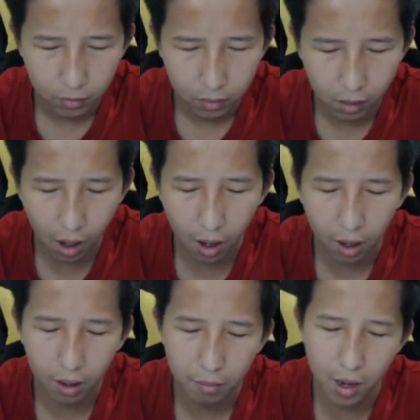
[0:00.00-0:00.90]
Nah,
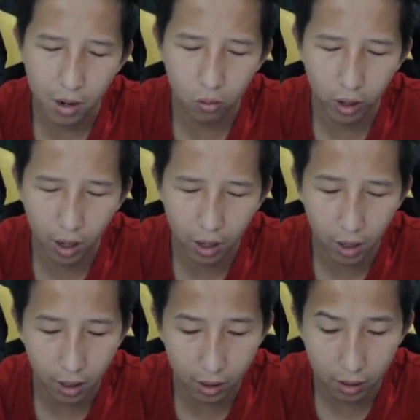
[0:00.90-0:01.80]
baru deh kalian
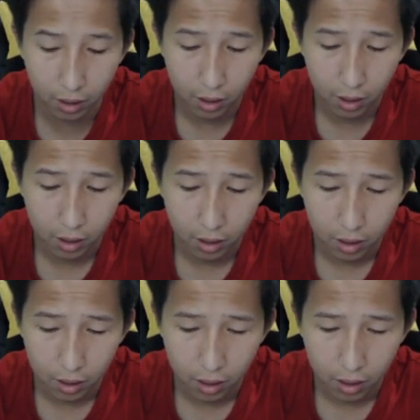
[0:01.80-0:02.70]
lari.
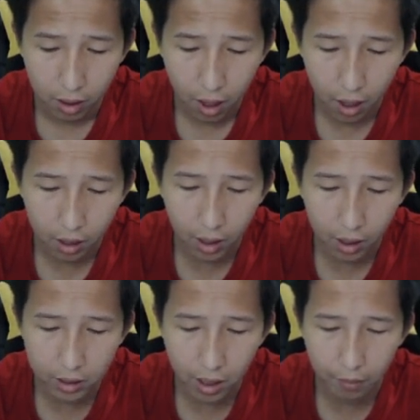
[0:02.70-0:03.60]
Kalian
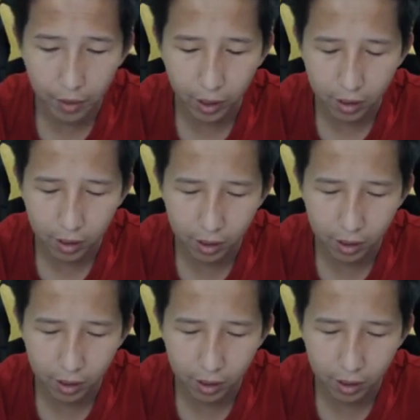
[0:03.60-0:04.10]
lari sampai ke ini,